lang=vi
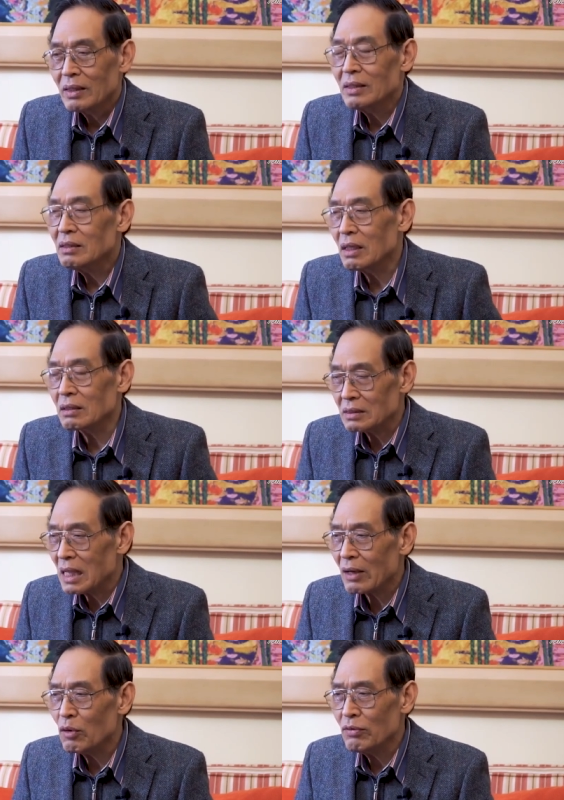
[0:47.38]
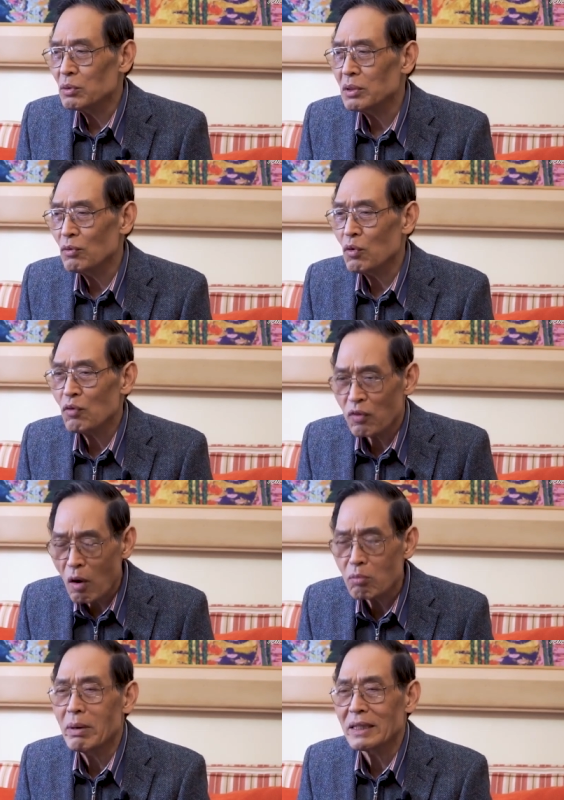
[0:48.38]
thế chứ thực ra đối với ung thư vú
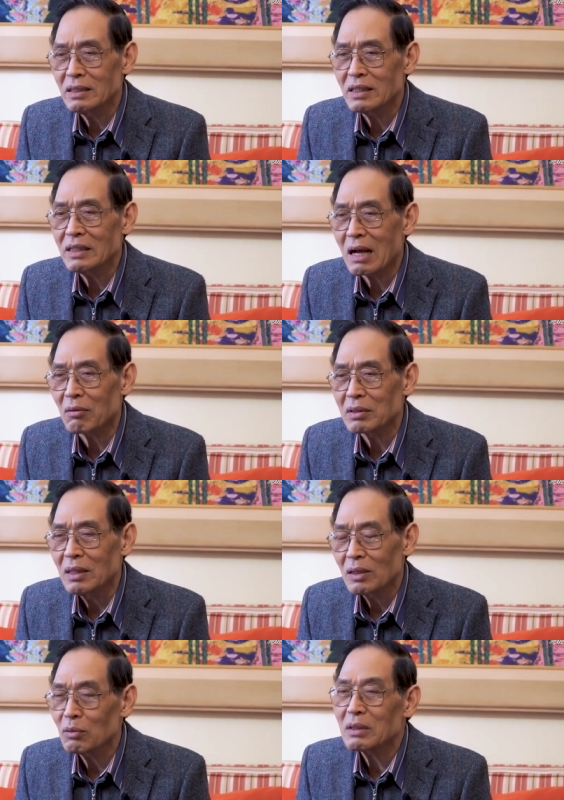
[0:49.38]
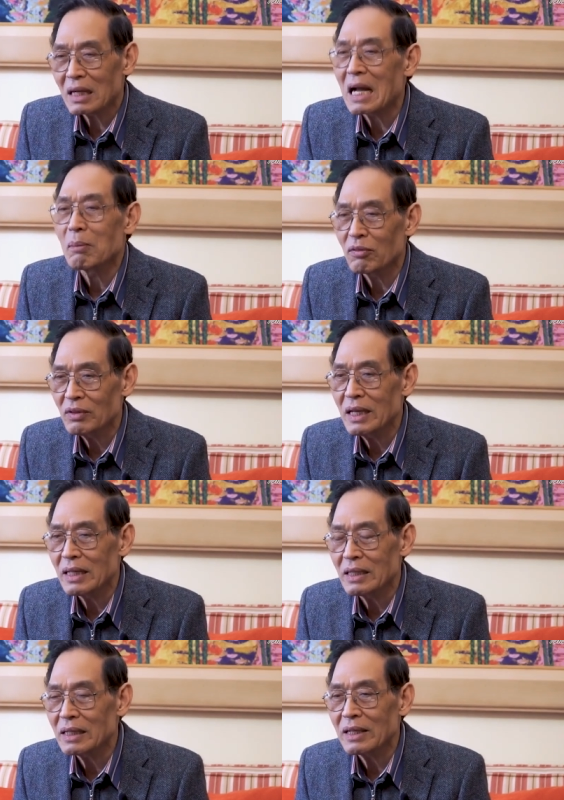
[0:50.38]
phòng bệnh như thế nào cũng là cả một vấn
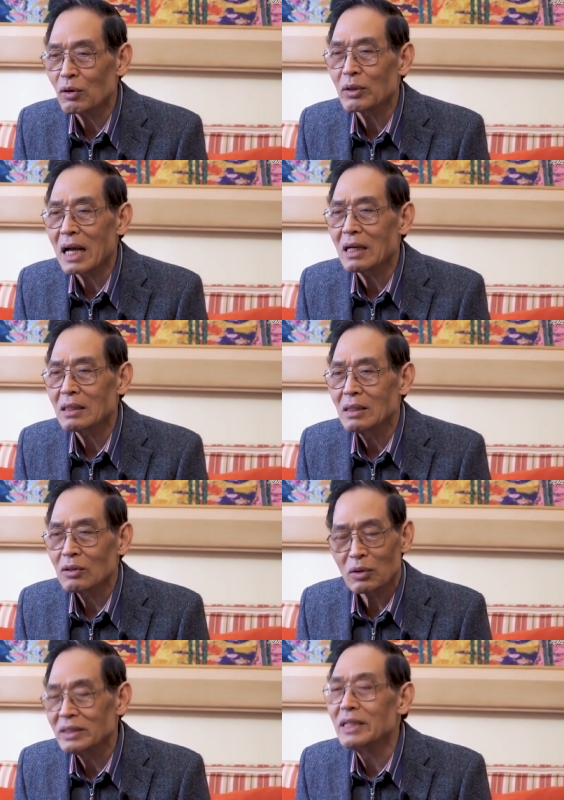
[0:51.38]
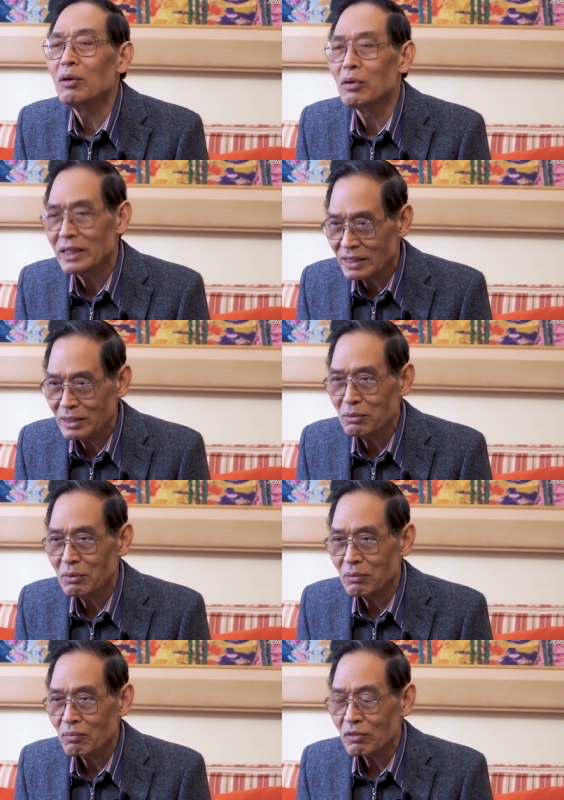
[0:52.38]
đề hiện nay còn đang còn nhiều nghiên cứu
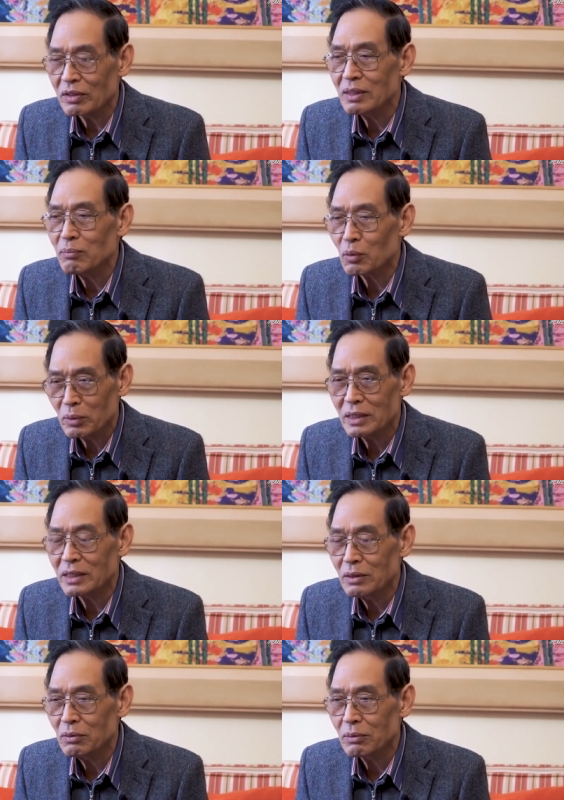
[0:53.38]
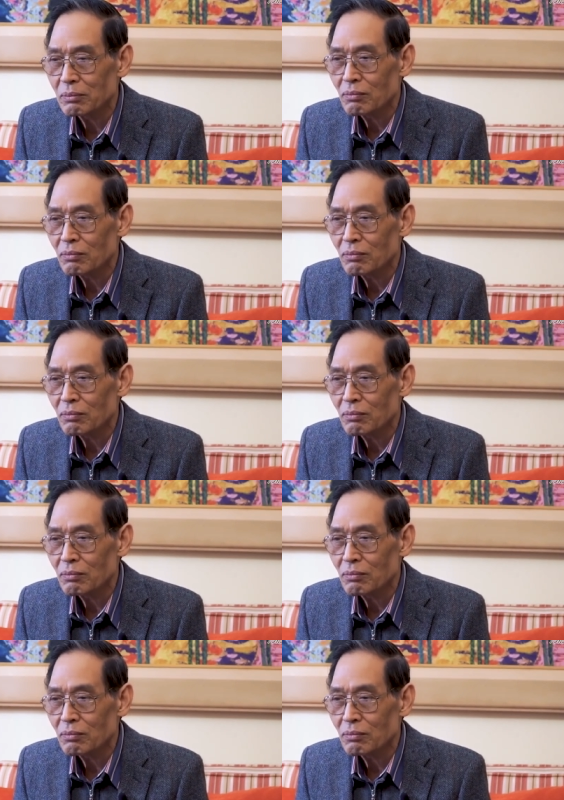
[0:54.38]
phải tiếp tục nghiên cứu